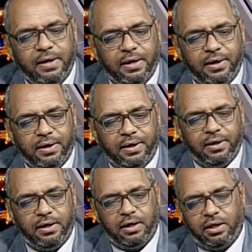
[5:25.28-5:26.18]

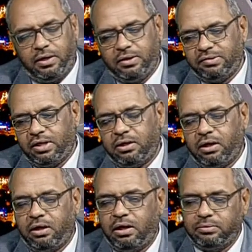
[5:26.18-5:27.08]
آه،
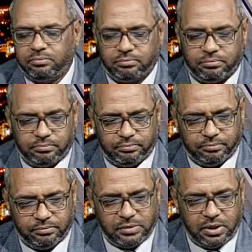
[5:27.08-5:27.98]
ذكر
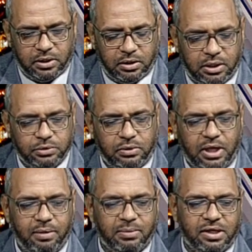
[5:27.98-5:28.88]
رجل
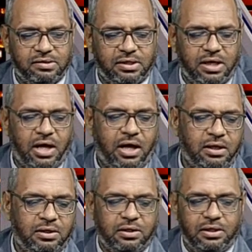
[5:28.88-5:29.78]
حمل السلاح
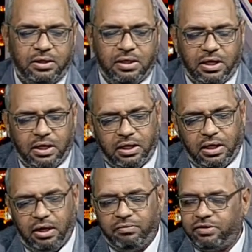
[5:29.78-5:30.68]

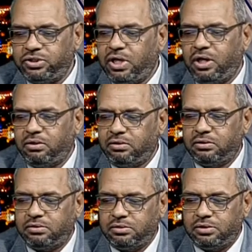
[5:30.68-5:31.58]
آه، ألف شهر
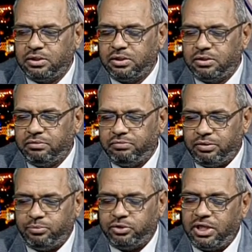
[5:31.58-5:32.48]

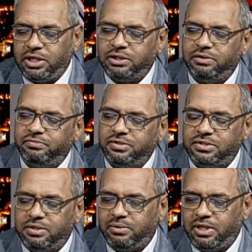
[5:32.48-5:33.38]
مجاهدا في
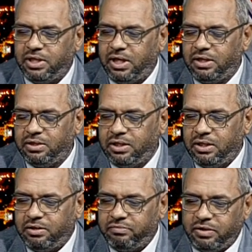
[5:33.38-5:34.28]
سبيل الله
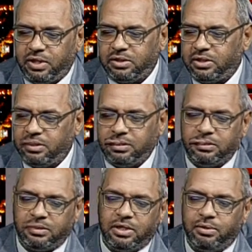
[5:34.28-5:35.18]

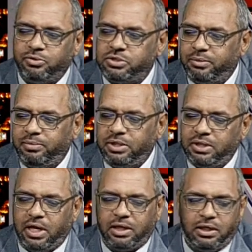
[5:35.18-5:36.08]
فالمسلمين
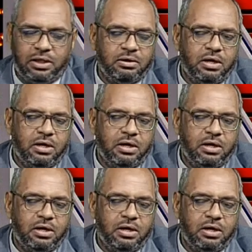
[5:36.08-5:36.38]
يعني إيه،